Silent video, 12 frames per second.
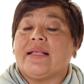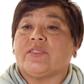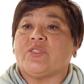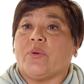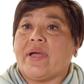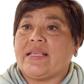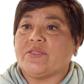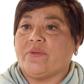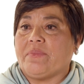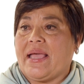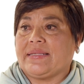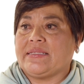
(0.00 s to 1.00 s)
So, eso
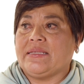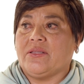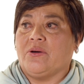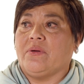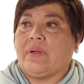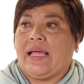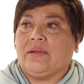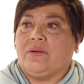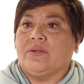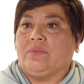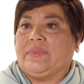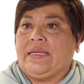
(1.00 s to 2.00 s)
me ha sido
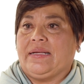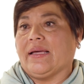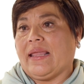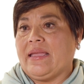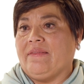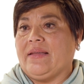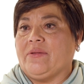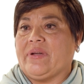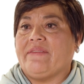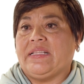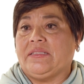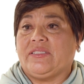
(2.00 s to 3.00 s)
algo increíble,
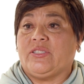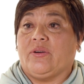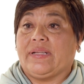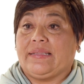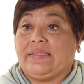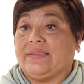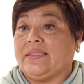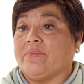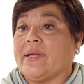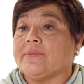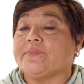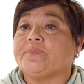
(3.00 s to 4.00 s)
una bendición
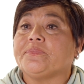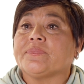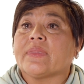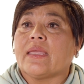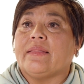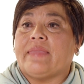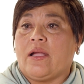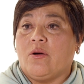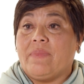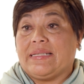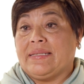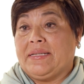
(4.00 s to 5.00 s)
grandísima.
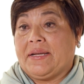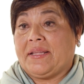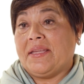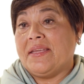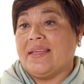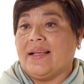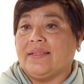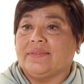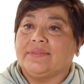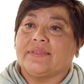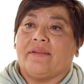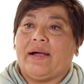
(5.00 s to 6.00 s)
Tengo más energía,
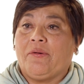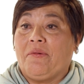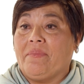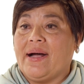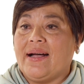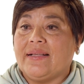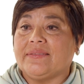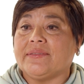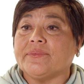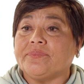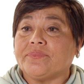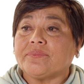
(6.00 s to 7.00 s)
trabajo
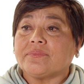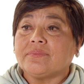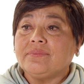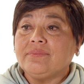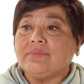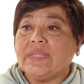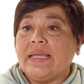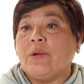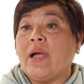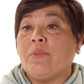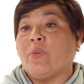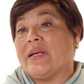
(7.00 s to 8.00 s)
más, y
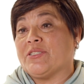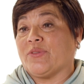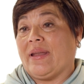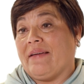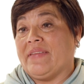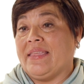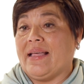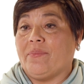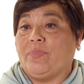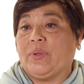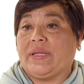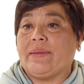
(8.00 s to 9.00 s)
lo he puesto a la vida
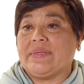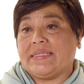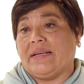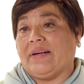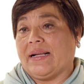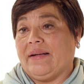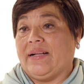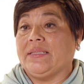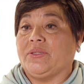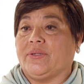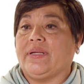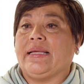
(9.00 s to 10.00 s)
porque me estaba
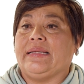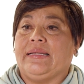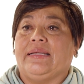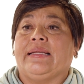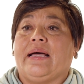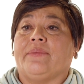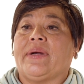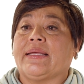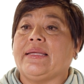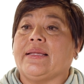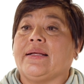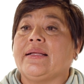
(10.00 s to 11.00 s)
acabando en en la
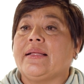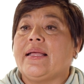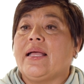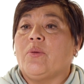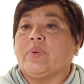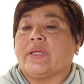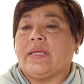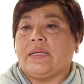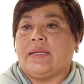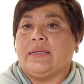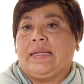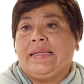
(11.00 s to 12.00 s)
máquina,
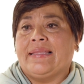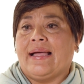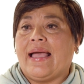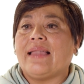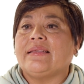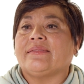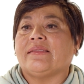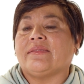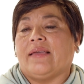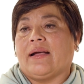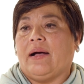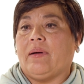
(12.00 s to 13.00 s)
porque el
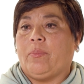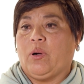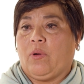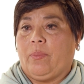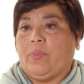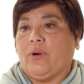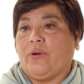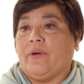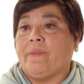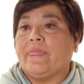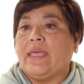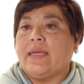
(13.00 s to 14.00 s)
diálisis te acaba poco a
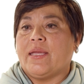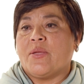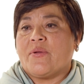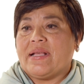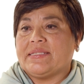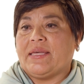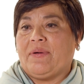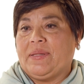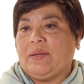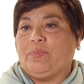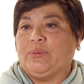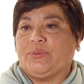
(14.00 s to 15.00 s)
poco. Y yo ya estaba
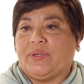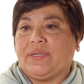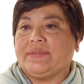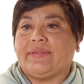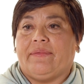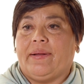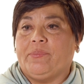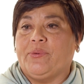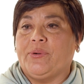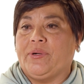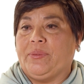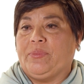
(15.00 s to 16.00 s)
en el punto que estaba
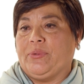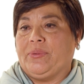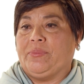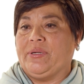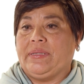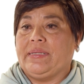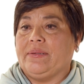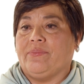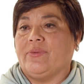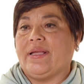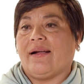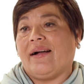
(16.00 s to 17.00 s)
muy, muy, muy,
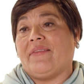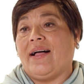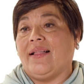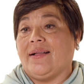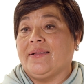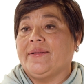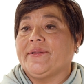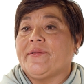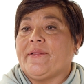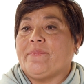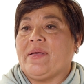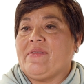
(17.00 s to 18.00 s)
muy acabada.
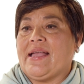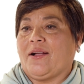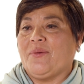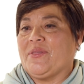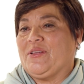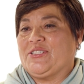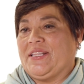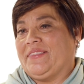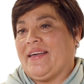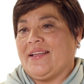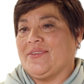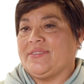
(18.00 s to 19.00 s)
Me veía como de
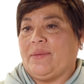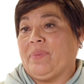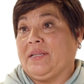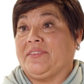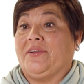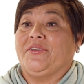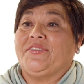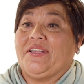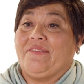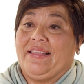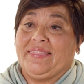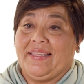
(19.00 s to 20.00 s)
80 años y apenas tengo
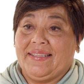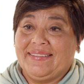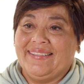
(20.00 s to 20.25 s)
50.